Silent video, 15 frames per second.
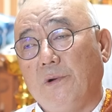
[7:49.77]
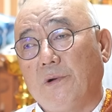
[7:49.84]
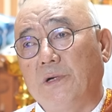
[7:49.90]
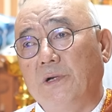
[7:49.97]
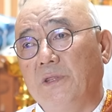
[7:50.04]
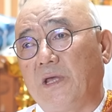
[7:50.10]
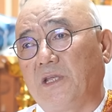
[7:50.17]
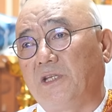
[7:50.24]

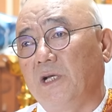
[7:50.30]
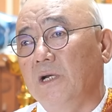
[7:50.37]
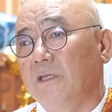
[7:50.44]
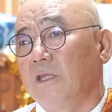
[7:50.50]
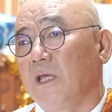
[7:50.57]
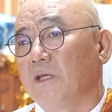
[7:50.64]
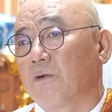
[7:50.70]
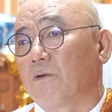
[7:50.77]
그런데
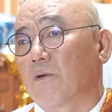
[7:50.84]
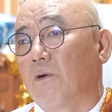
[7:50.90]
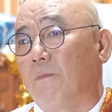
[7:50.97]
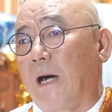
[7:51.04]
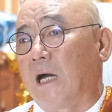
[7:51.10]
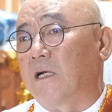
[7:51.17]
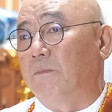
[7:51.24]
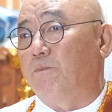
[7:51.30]
절대적으로
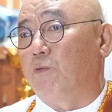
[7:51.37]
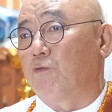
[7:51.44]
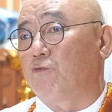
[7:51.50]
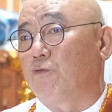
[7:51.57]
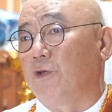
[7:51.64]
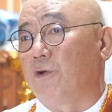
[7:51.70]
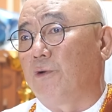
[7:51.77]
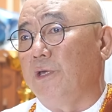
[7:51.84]
많은
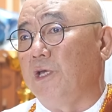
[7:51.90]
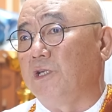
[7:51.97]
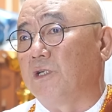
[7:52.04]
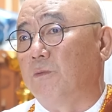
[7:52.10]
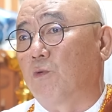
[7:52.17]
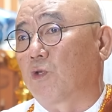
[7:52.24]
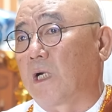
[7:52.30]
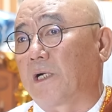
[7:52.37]
포초위로
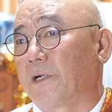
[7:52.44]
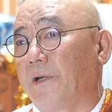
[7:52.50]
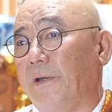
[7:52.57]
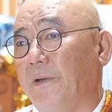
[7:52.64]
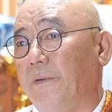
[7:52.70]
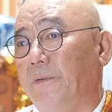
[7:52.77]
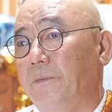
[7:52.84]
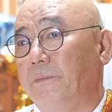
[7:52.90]
이기지는 못할
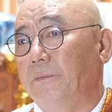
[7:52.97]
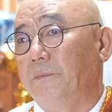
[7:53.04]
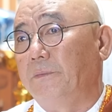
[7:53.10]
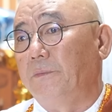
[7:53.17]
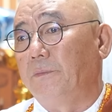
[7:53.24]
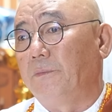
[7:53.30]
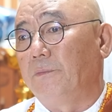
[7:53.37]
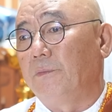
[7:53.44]
거예요.
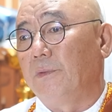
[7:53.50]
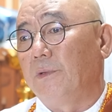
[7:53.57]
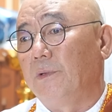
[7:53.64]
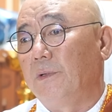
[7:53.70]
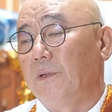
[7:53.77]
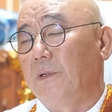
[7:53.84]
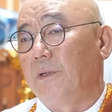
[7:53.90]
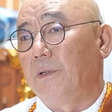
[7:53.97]

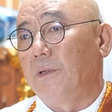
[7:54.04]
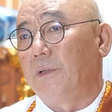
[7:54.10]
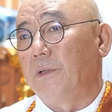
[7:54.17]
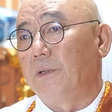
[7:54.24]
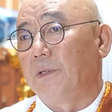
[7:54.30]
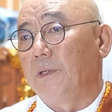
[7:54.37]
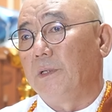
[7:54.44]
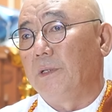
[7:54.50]
아,
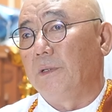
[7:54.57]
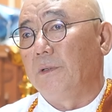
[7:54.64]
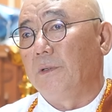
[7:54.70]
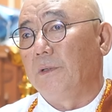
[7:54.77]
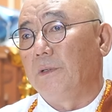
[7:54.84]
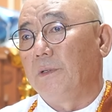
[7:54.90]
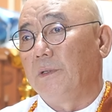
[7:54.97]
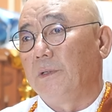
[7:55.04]
원희룡 씨가
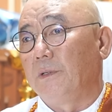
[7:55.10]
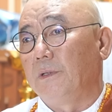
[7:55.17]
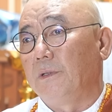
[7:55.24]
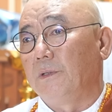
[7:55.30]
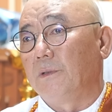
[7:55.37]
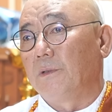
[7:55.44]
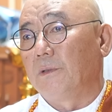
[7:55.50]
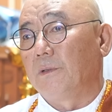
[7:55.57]

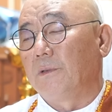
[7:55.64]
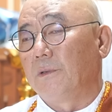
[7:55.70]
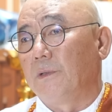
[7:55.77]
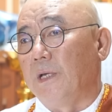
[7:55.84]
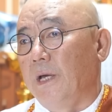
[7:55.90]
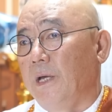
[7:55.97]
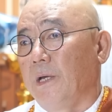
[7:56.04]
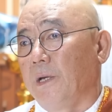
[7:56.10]
이기더라도
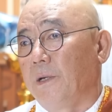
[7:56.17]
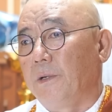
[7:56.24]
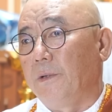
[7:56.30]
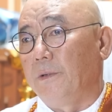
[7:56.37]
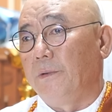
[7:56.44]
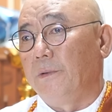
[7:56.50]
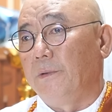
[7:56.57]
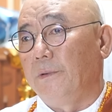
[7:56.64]
예.
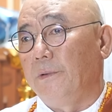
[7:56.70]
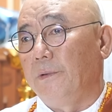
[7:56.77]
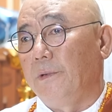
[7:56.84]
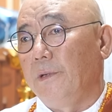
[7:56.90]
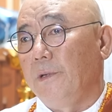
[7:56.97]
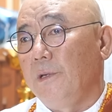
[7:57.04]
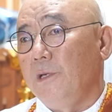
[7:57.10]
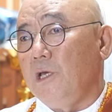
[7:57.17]
압도적이지
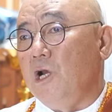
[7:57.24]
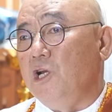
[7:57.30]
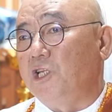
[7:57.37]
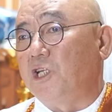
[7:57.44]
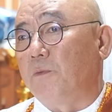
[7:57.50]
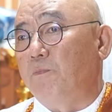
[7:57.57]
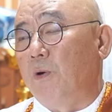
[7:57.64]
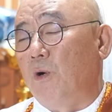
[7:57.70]
1, 뭐.
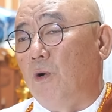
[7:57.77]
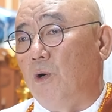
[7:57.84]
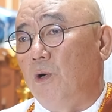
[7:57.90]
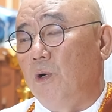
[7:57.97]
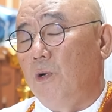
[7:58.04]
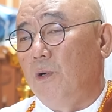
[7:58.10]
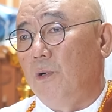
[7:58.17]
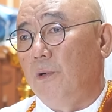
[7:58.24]
2천포.
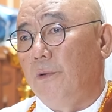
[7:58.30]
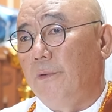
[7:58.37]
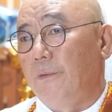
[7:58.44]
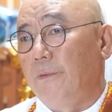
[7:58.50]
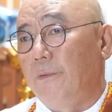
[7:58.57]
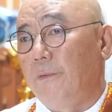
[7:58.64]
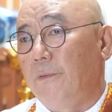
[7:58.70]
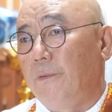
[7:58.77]

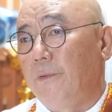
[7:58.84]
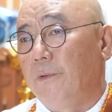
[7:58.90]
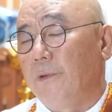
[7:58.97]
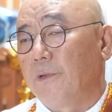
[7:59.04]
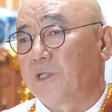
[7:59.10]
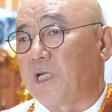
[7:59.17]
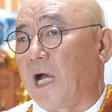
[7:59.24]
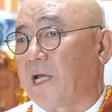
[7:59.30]

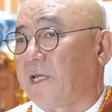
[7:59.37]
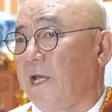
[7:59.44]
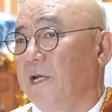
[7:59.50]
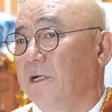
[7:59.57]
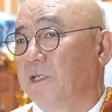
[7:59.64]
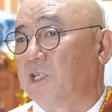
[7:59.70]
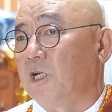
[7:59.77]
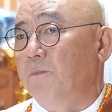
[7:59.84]

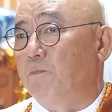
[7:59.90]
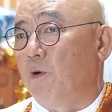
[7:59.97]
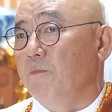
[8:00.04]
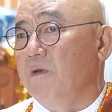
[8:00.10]
작게는 천포